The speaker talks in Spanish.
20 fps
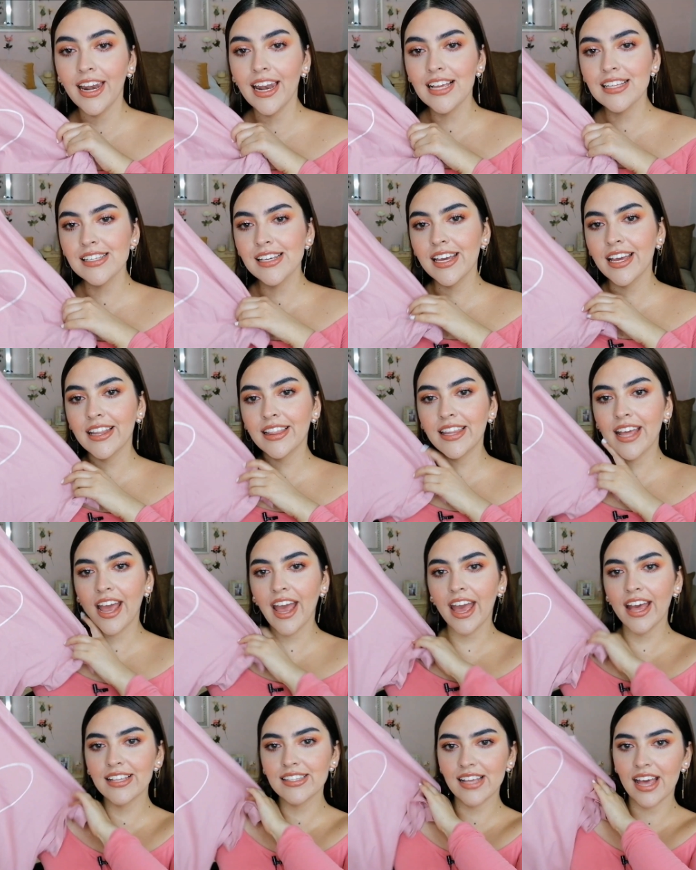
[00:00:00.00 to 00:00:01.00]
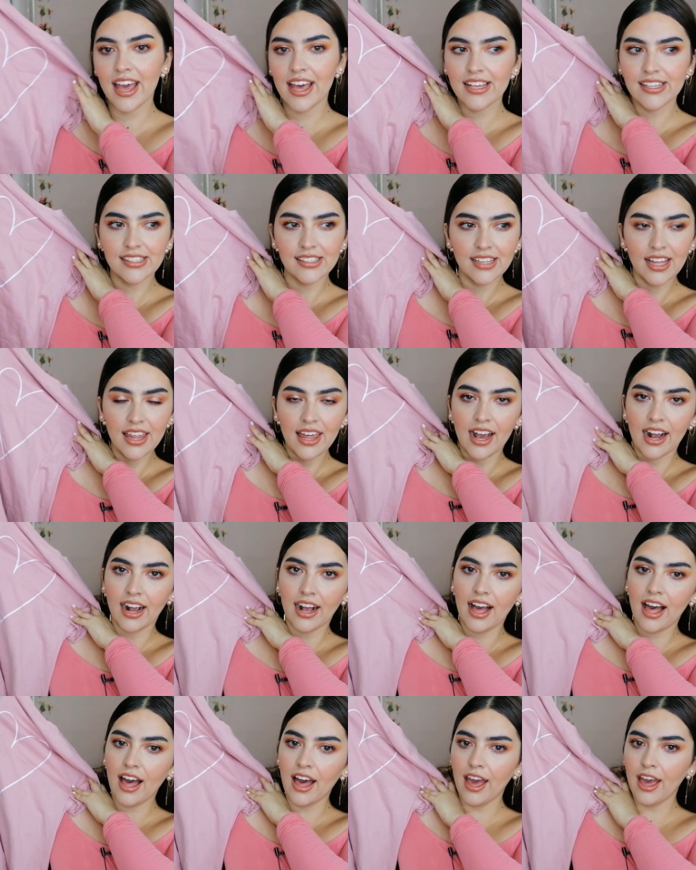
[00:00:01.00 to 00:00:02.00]
Y la siguiente es esta de
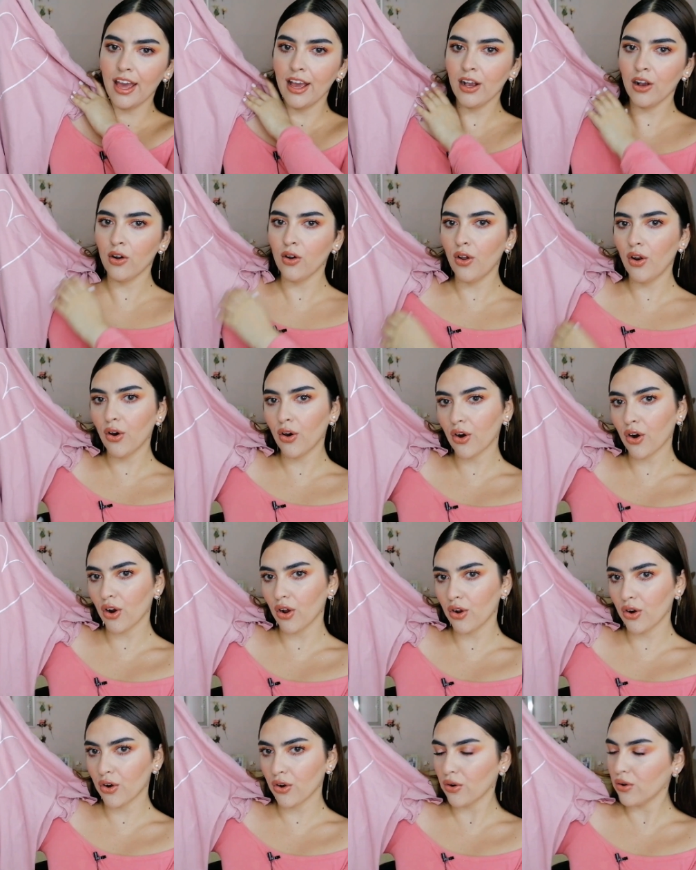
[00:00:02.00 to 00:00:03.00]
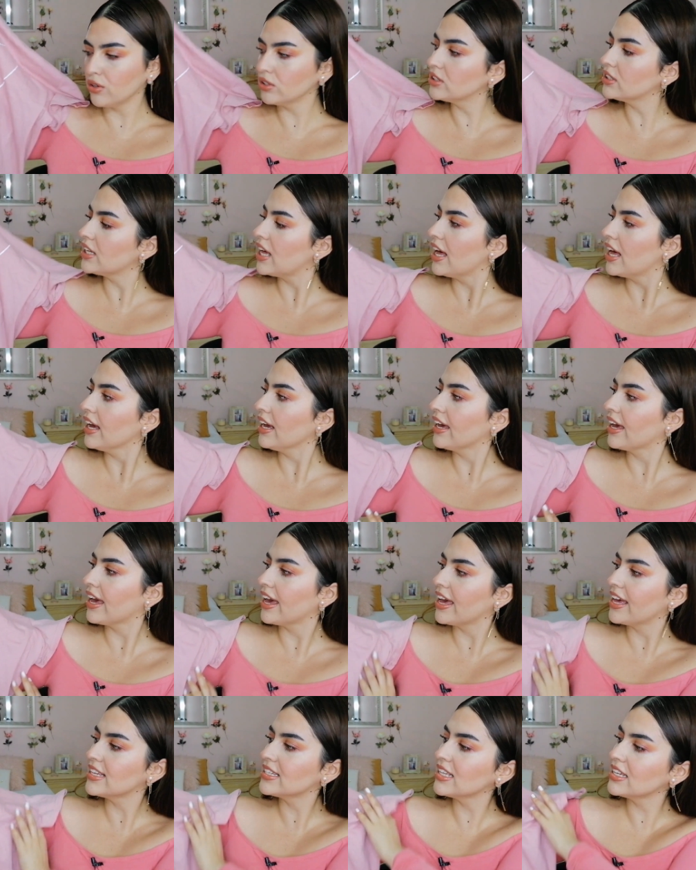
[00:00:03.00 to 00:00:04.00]
acá en color rosa,
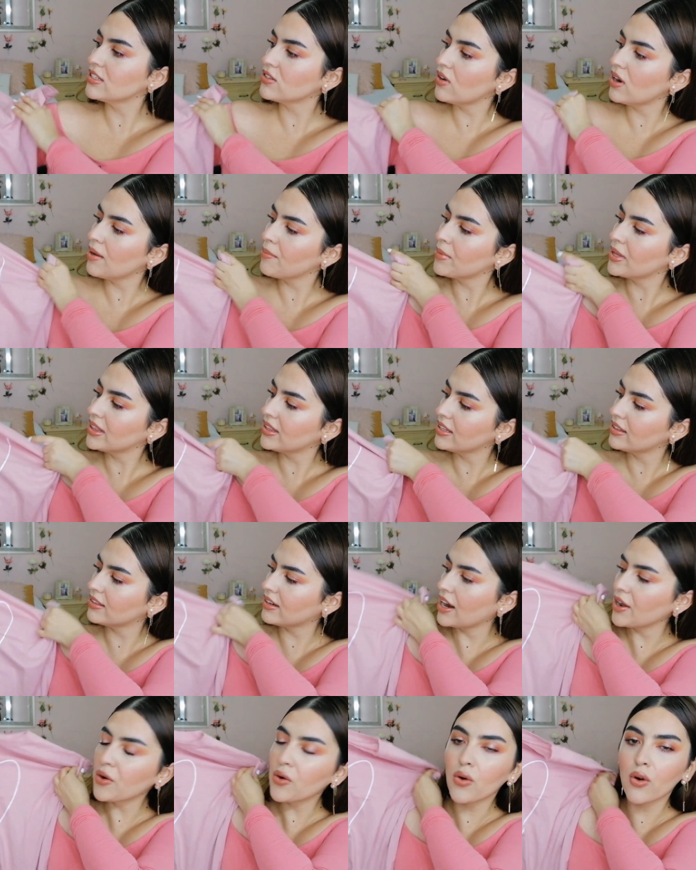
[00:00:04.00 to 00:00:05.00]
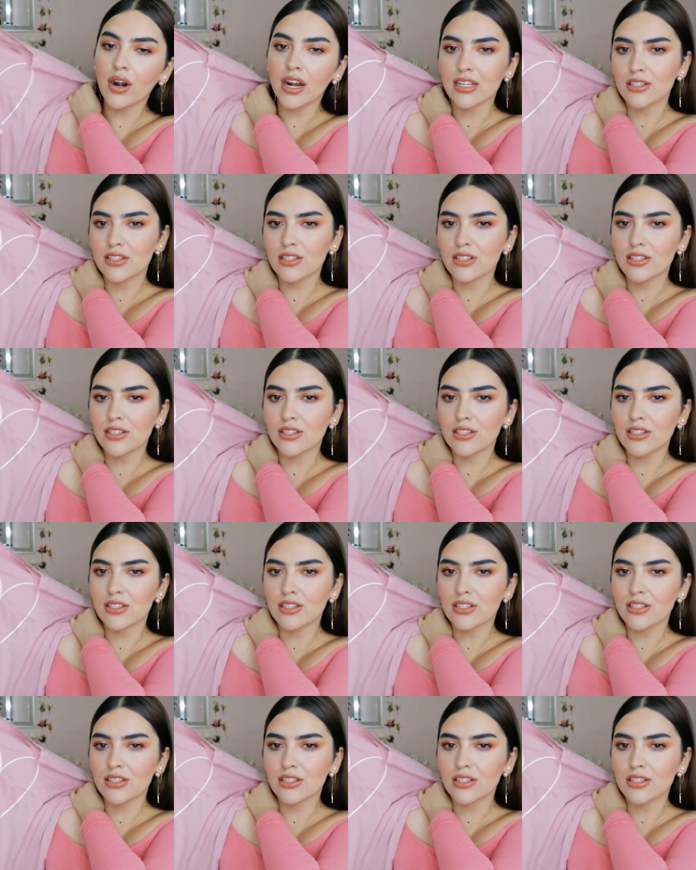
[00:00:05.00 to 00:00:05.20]
que esta solamente trae un